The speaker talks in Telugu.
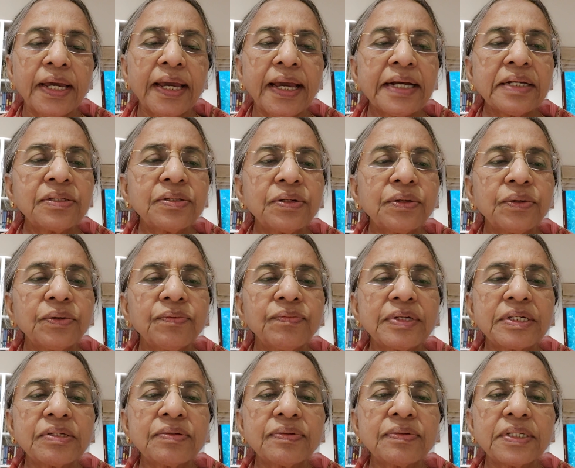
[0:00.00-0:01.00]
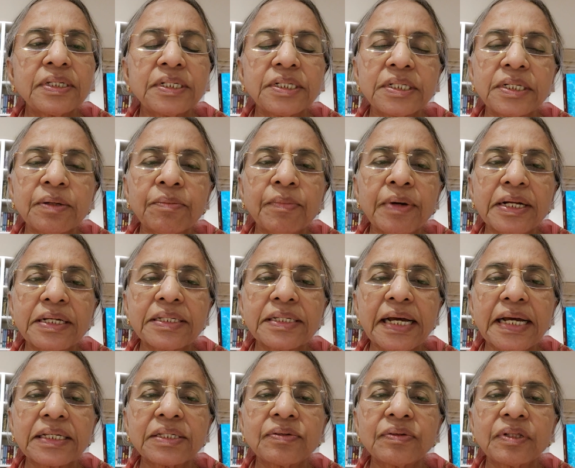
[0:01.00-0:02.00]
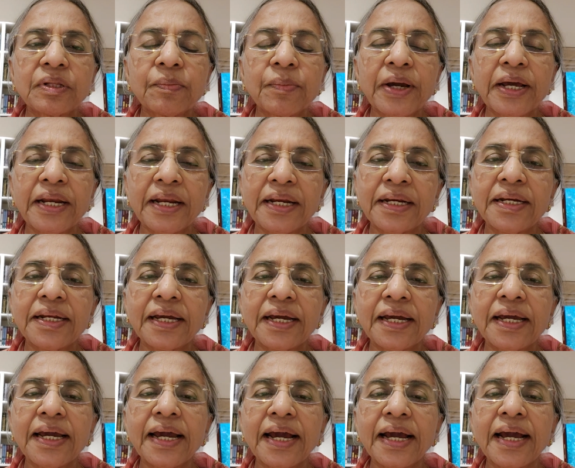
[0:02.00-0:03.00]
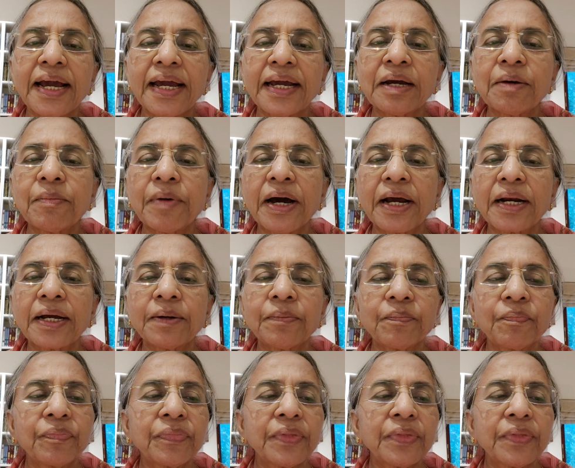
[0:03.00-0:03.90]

యేసును విశ్వసించడం మన శాశ్వతమైన ఇంటికి ఏకైక మార్గం